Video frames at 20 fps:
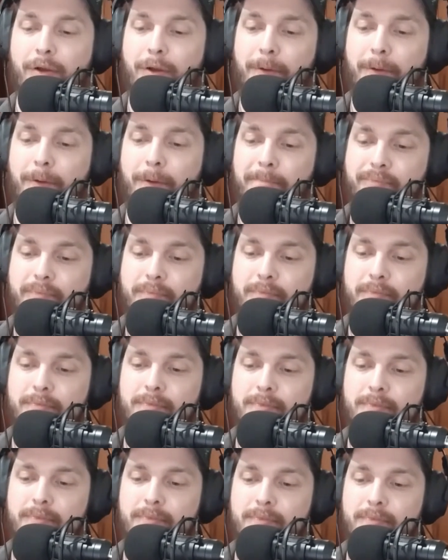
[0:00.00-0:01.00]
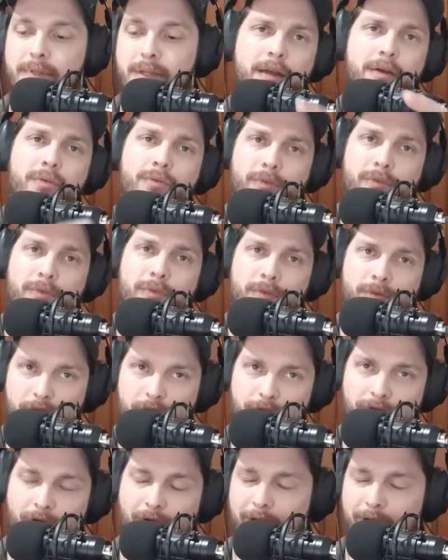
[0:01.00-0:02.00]
ó. Não,
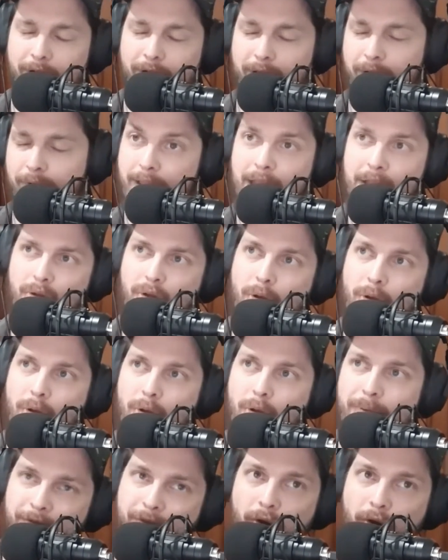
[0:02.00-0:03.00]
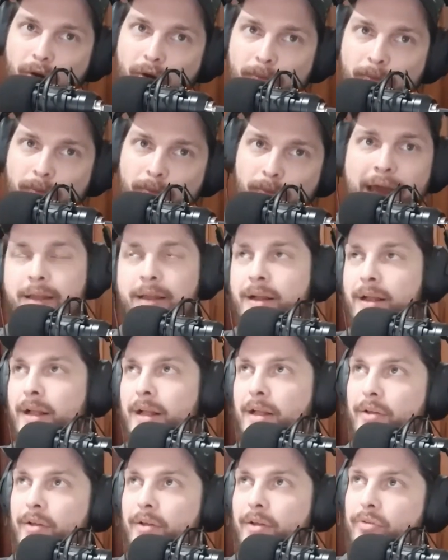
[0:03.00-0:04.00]
veja só, eu entendo que o Peter falou merda
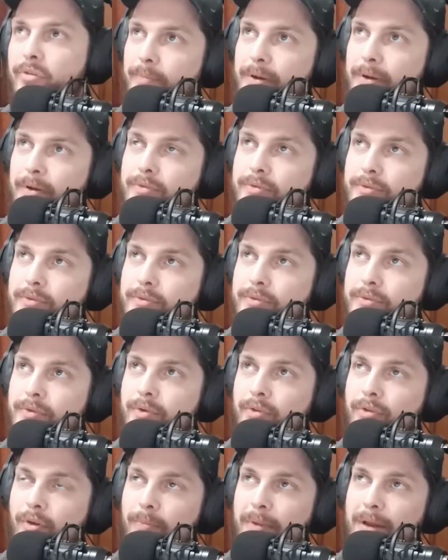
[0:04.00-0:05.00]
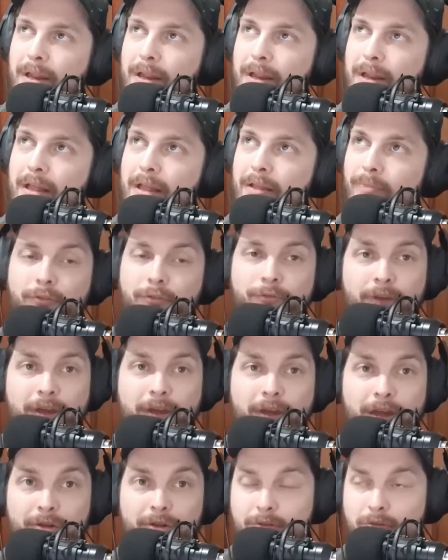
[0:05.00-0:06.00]
sobre, o, sobre isso, mas eu
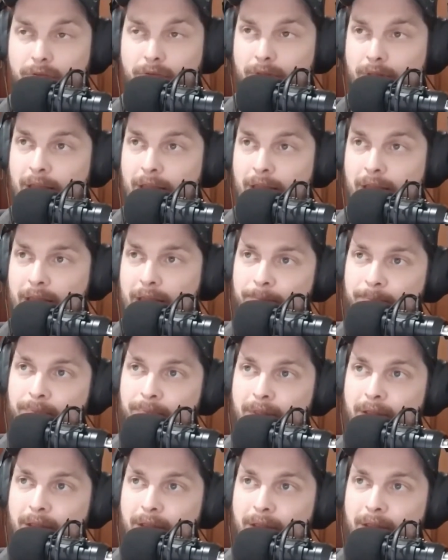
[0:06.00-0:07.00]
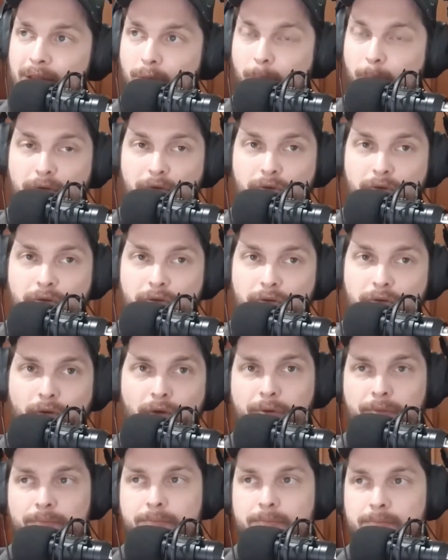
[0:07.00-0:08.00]
vejo os vídeos dele e eu pego só o que é
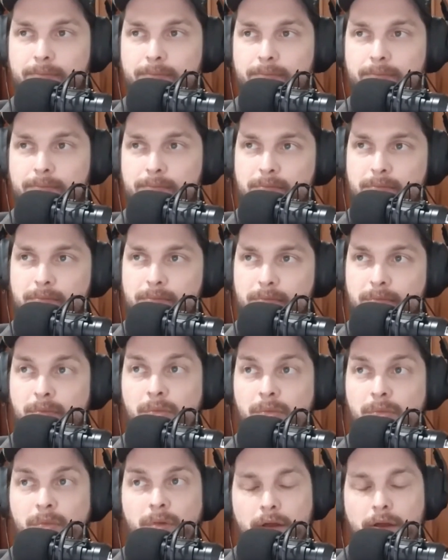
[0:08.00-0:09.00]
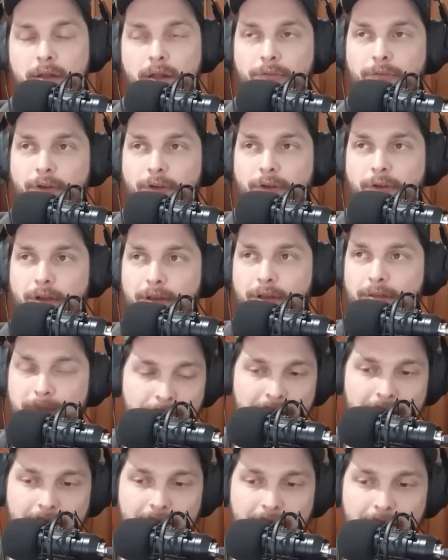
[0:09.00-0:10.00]
bom. Aí fica assim, tá,
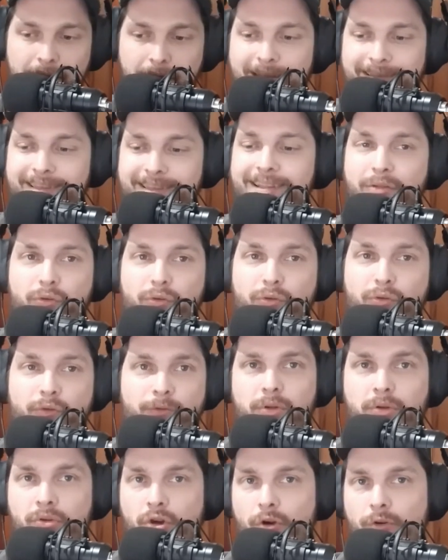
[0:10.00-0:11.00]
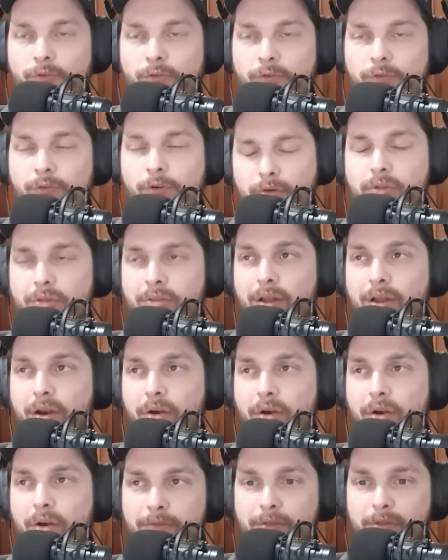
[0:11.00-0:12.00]
beleza, tu tem essa ideia do filtro, eu já escuto esse
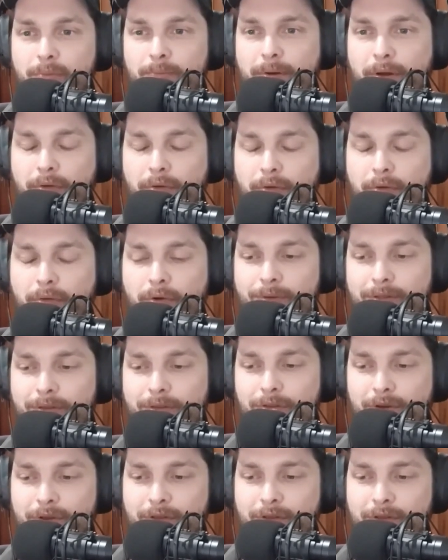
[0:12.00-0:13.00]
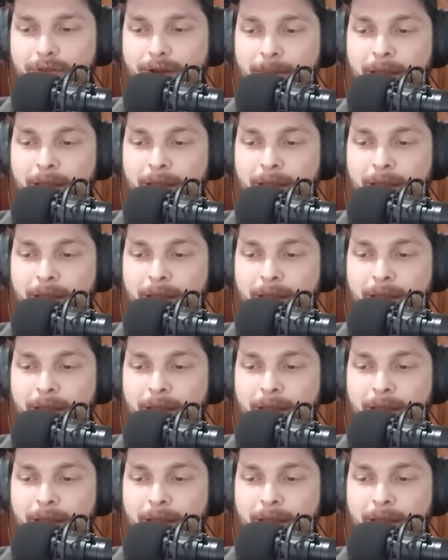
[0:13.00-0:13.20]
argumento aí vindo do Paulo Cogos, mas eu digo assim, ó,